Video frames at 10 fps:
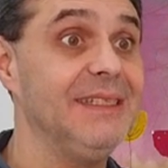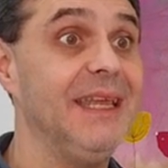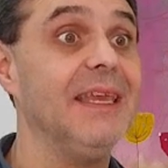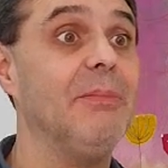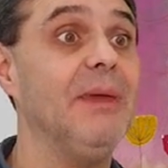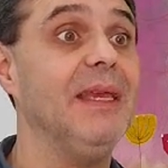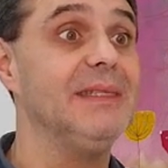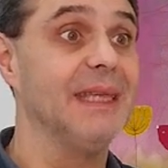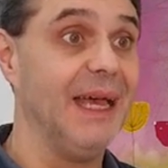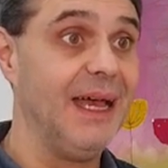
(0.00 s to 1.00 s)
tem que
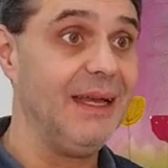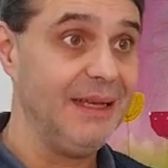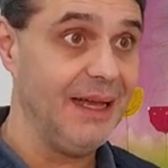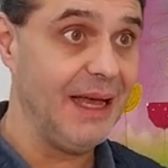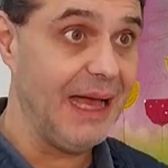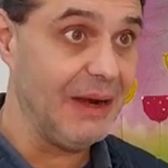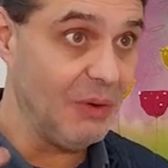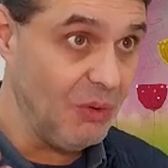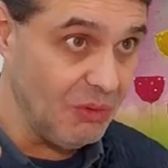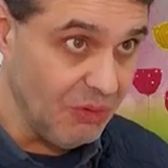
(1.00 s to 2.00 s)
pensar a
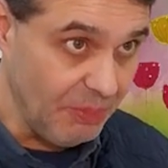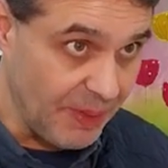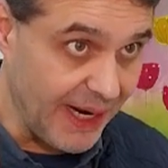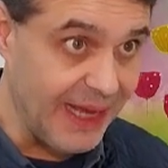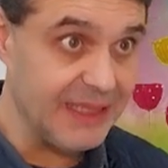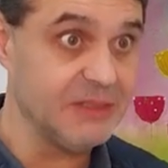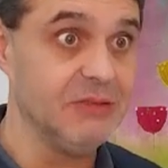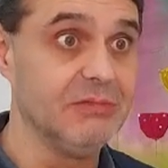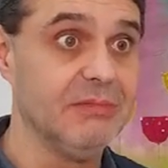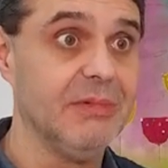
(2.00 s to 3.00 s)
longo prazo.
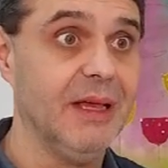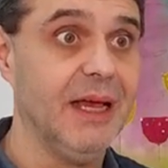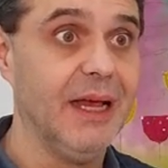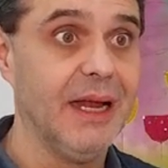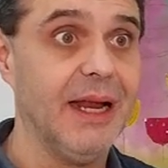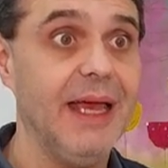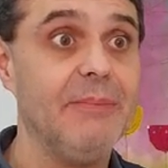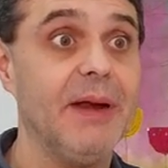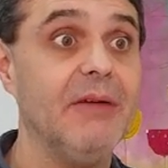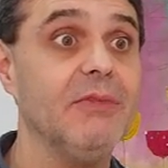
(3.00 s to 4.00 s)

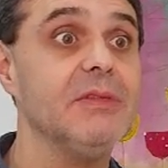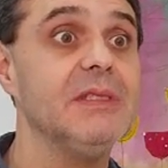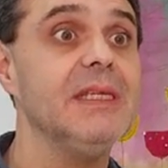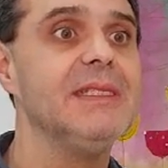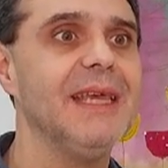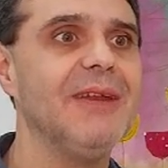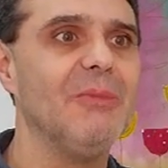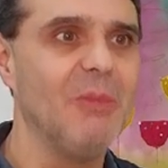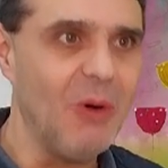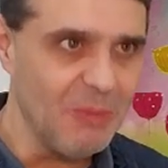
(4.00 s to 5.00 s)
Né? Para você ser
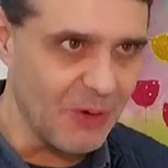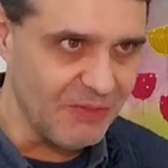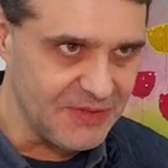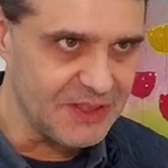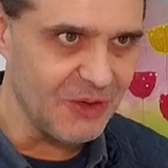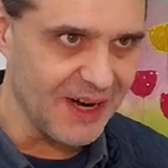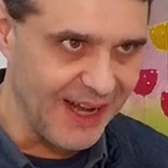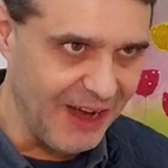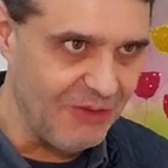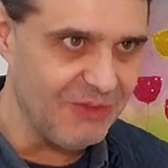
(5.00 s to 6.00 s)
um bom
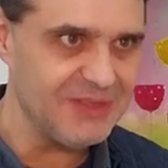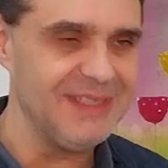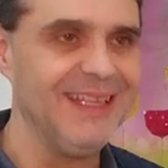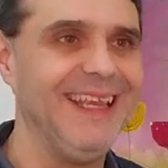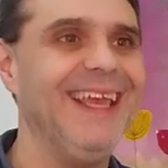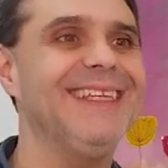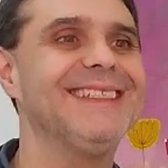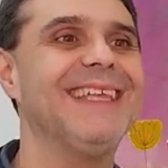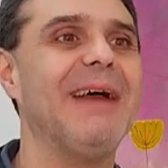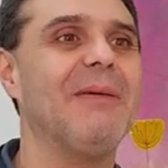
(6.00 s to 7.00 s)
profissional, você tem que
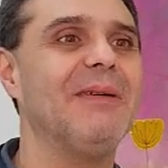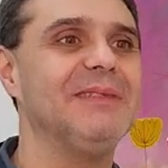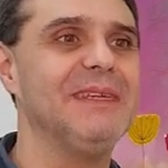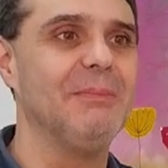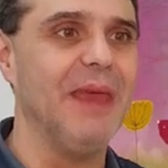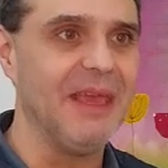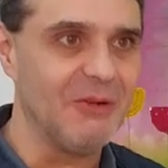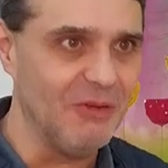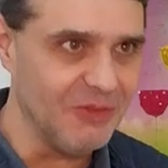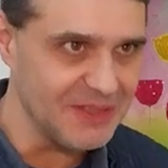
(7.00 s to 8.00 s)
estar de bem
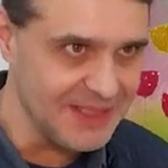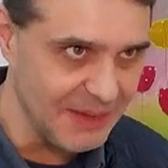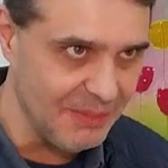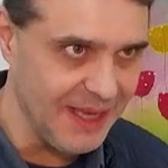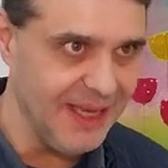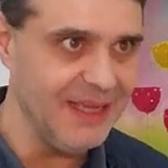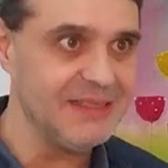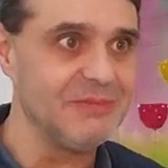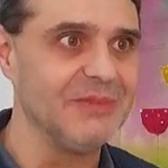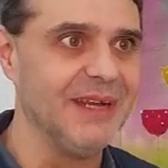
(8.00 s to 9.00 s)
com você
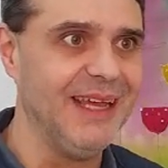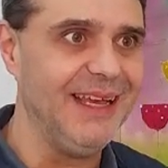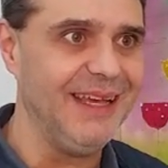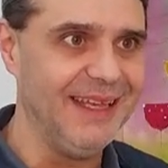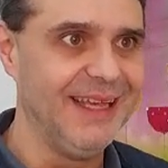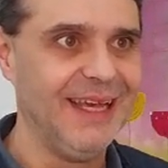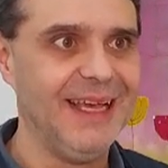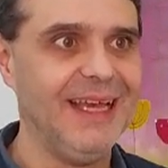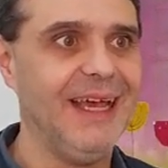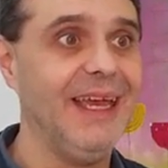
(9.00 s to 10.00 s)
mesmo, né?
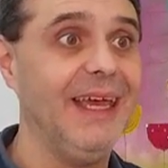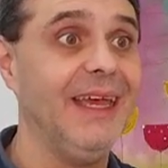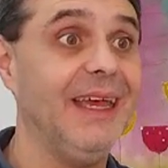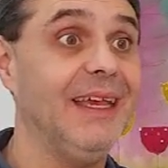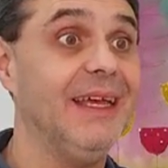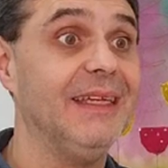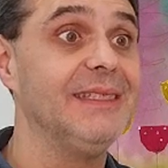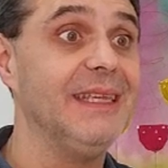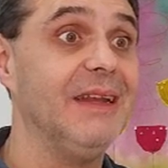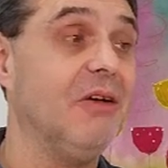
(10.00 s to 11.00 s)
É,
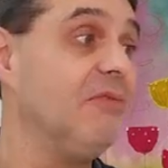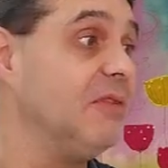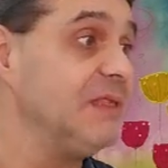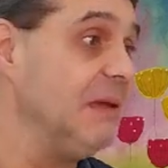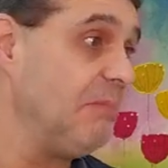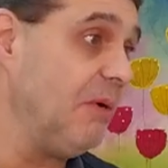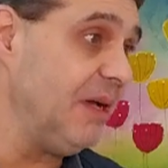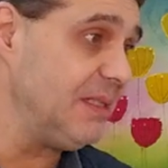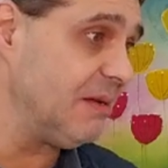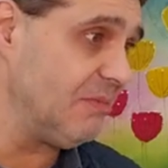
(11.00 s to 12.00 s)
senão você
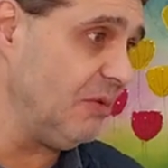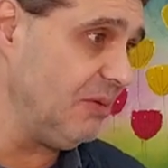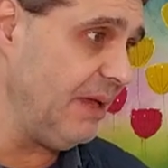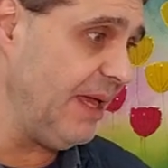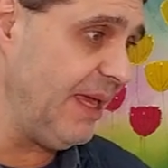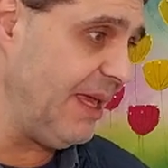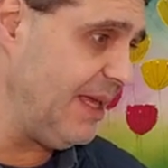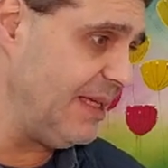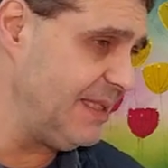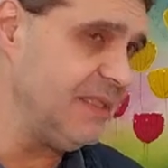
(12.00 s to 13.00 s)
pode é, se